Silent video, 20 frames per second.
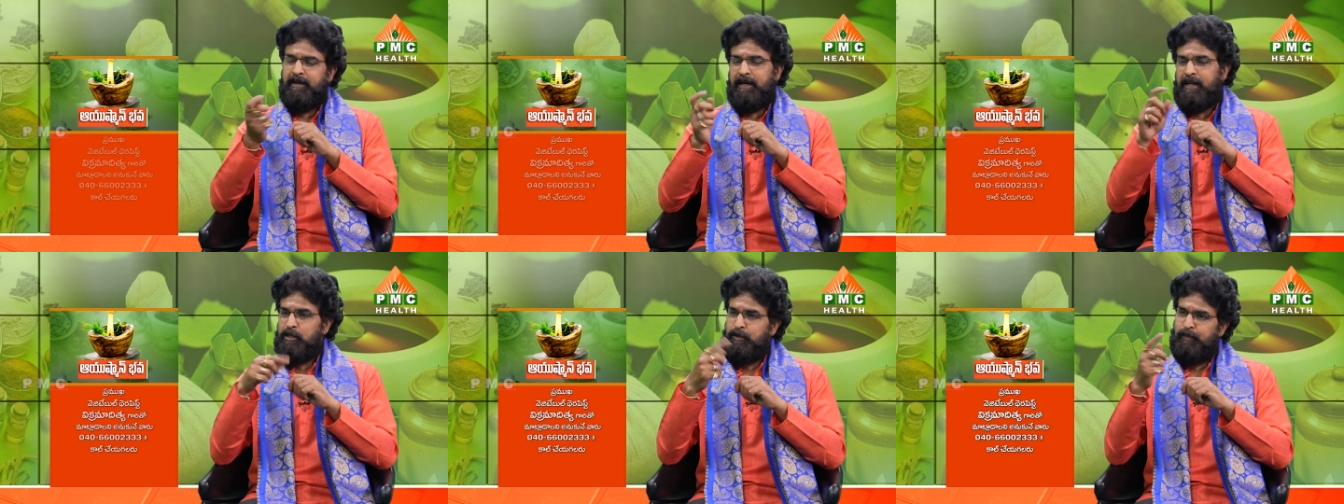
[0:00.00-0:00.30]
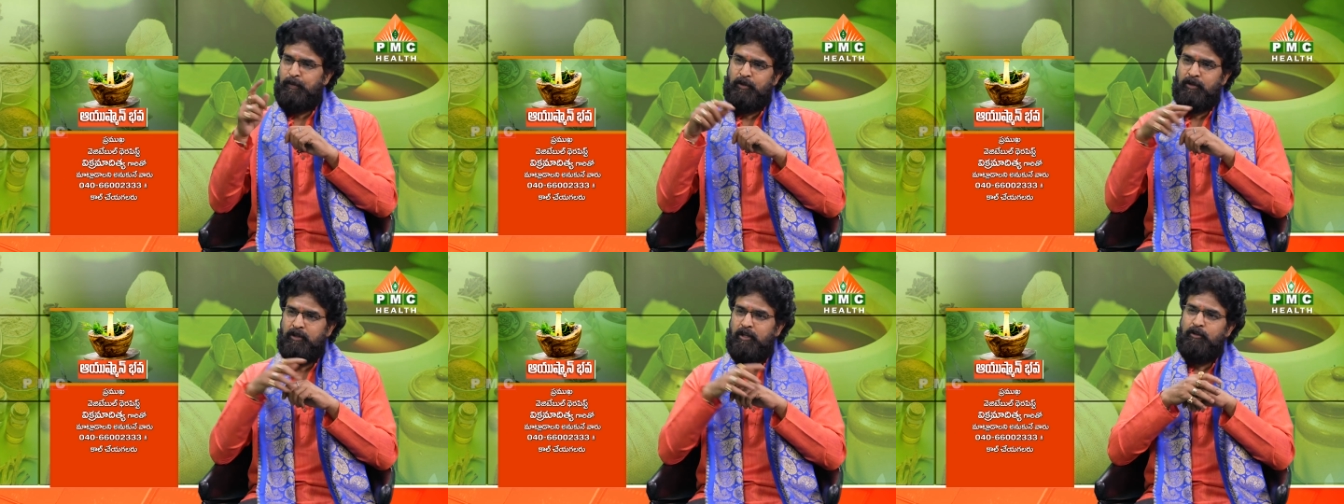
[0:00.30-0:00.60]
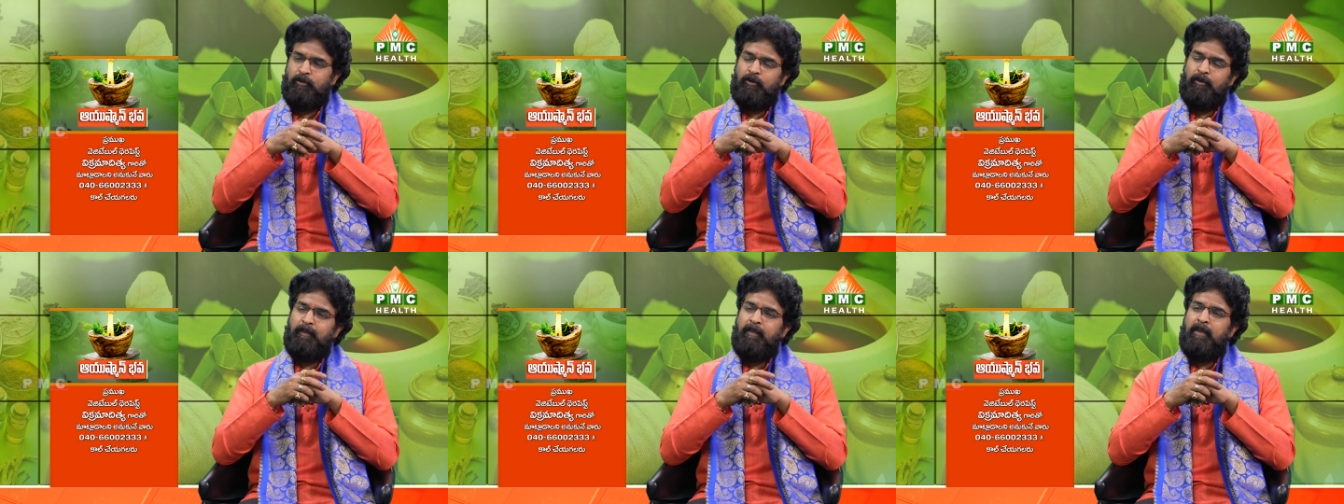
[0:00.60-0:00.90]
కలిసిపోతుంది
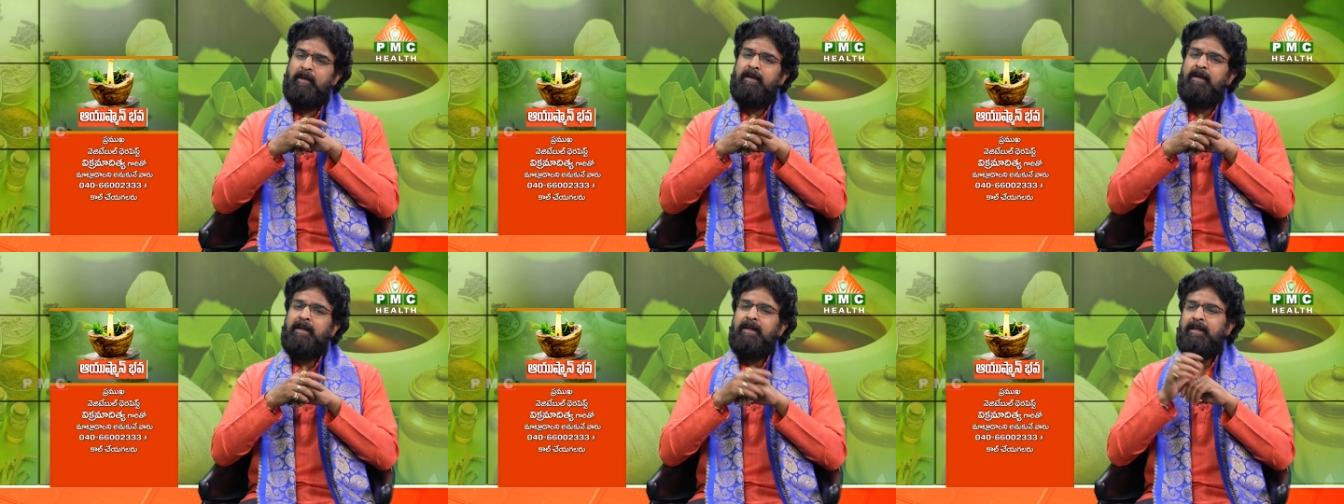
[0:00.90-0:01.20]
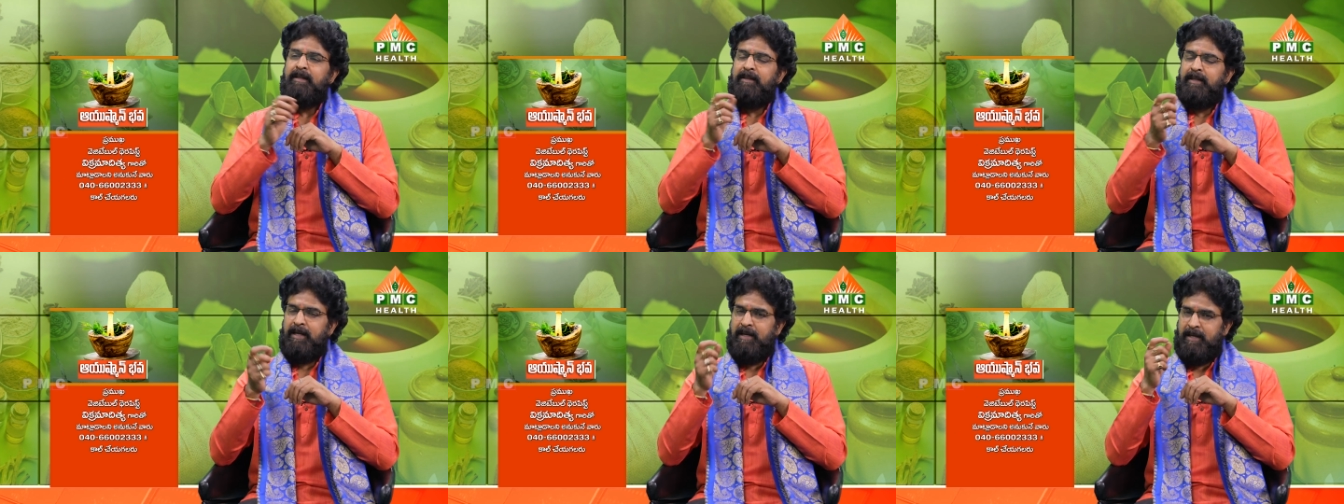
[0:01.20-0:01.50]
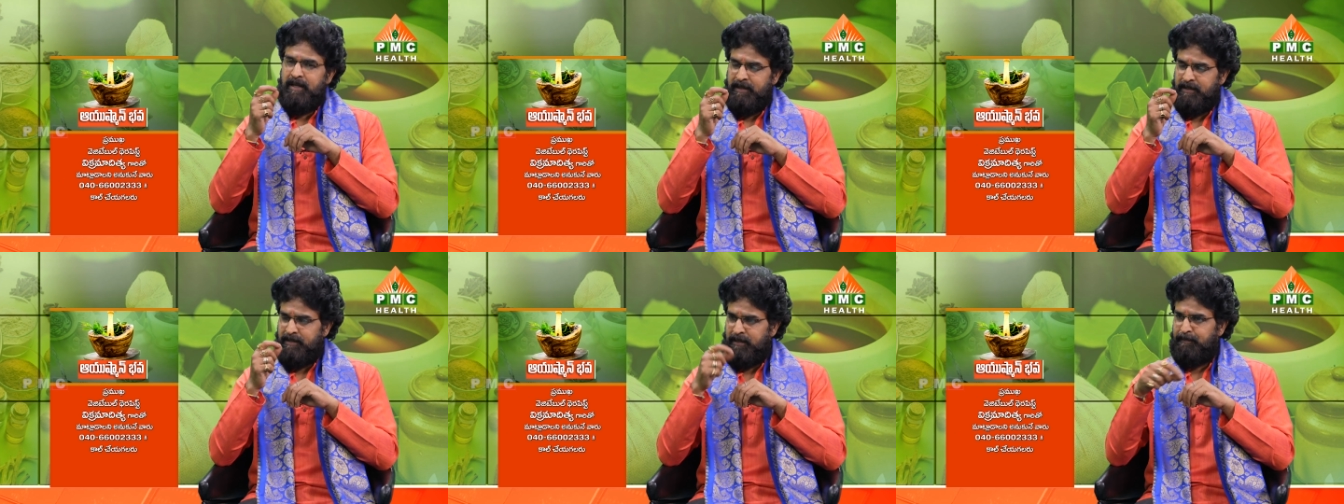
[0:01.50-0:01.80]
అందులో hmm.
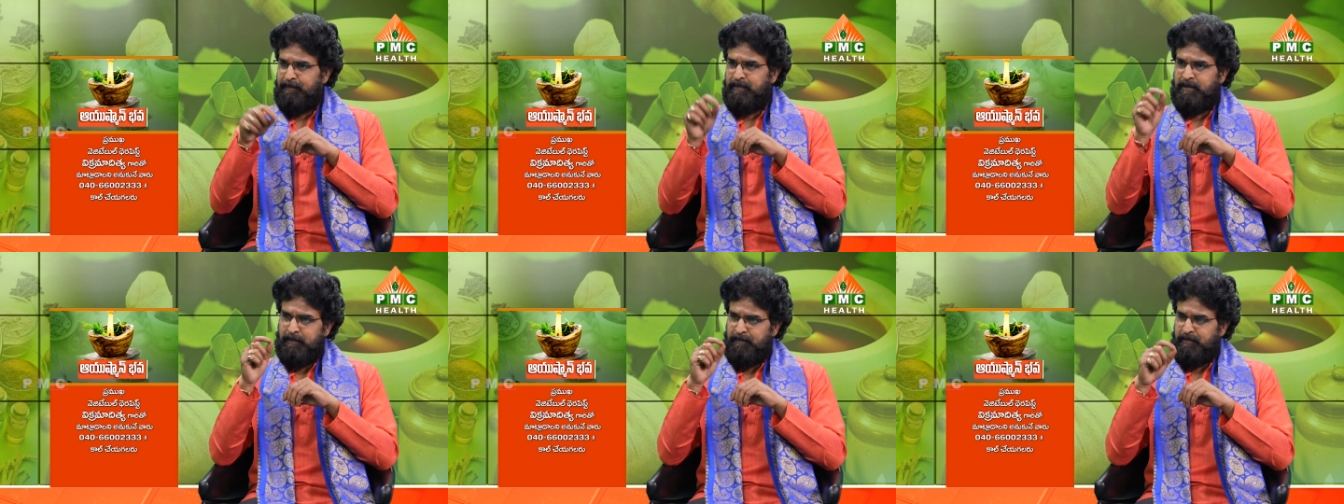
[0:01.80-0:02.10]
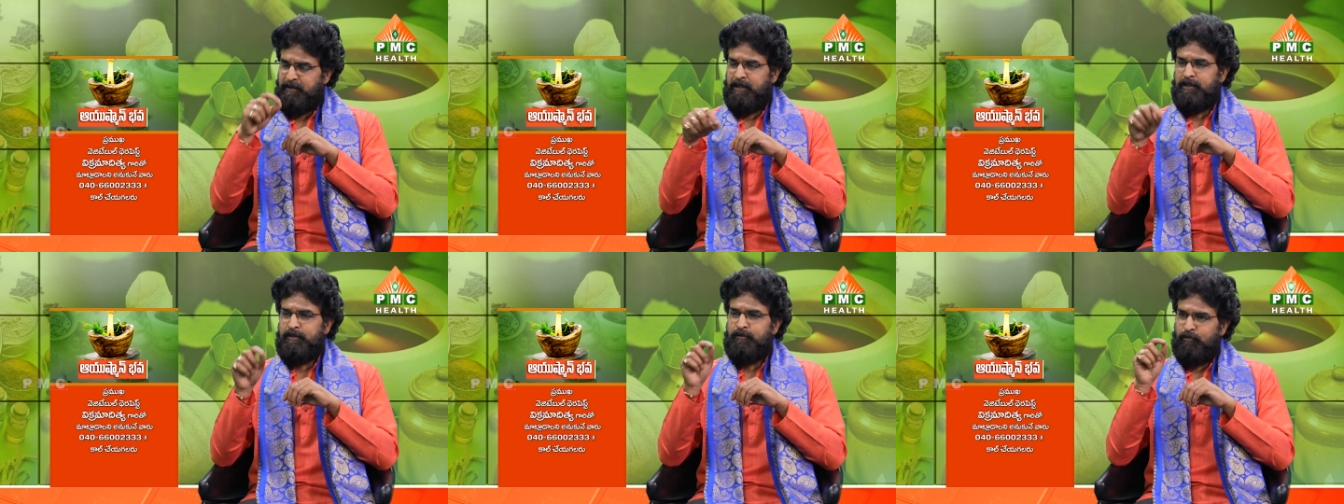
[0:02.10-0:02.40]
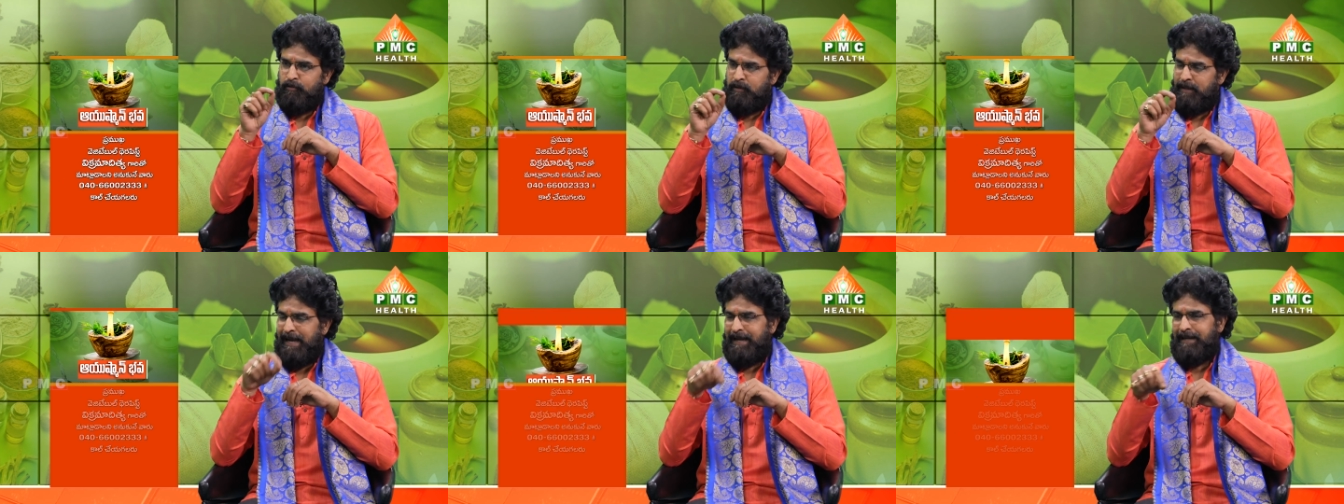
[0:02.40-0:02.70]
దాన్ని సిప్ సిప్ చేస్తూ
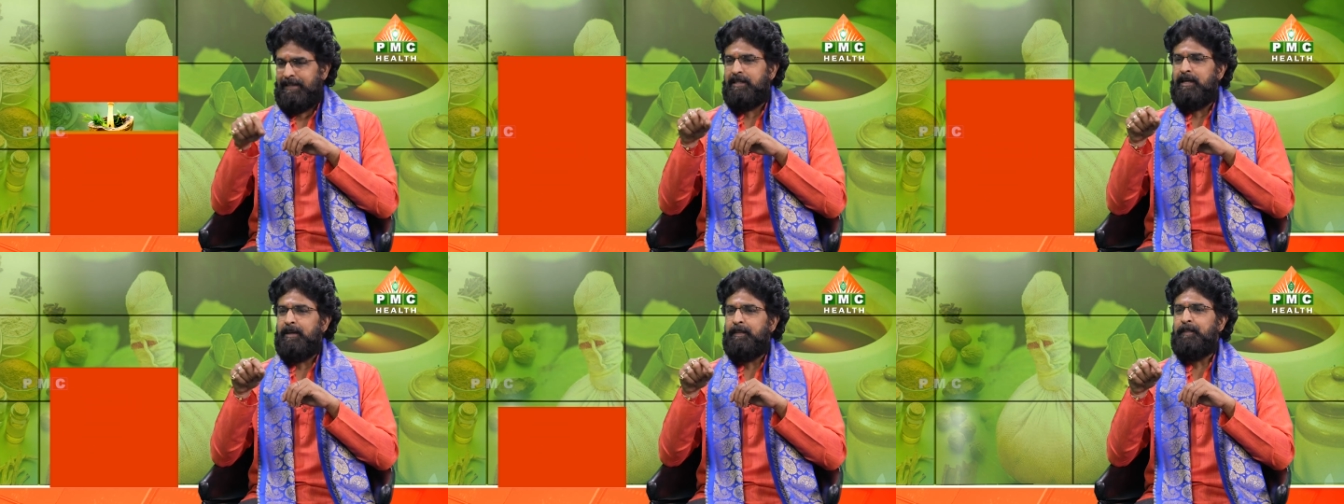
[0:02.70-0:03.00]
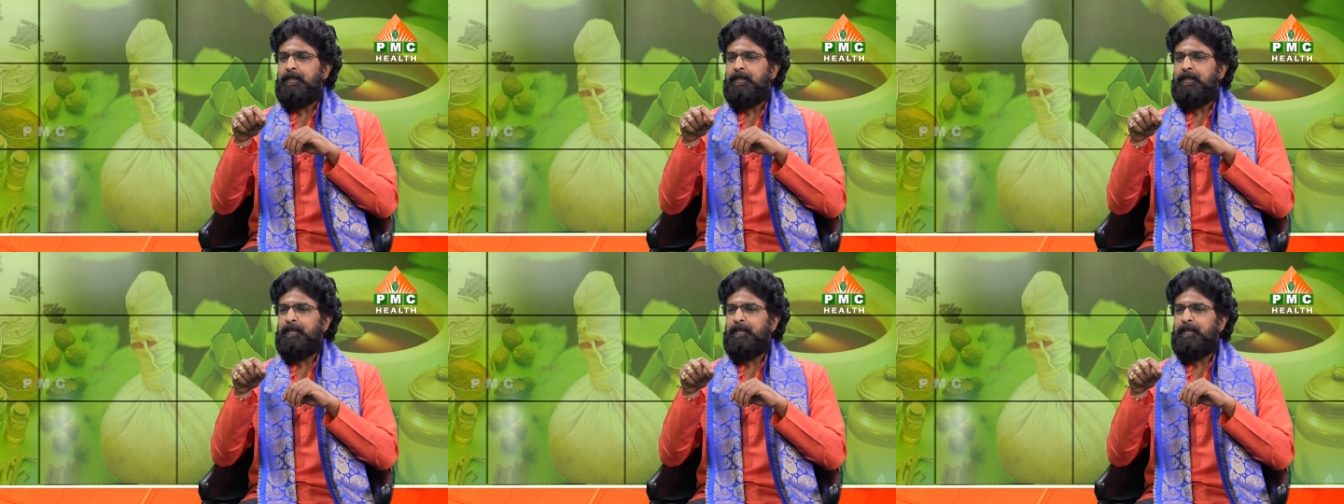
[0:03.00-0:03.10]
తాగితే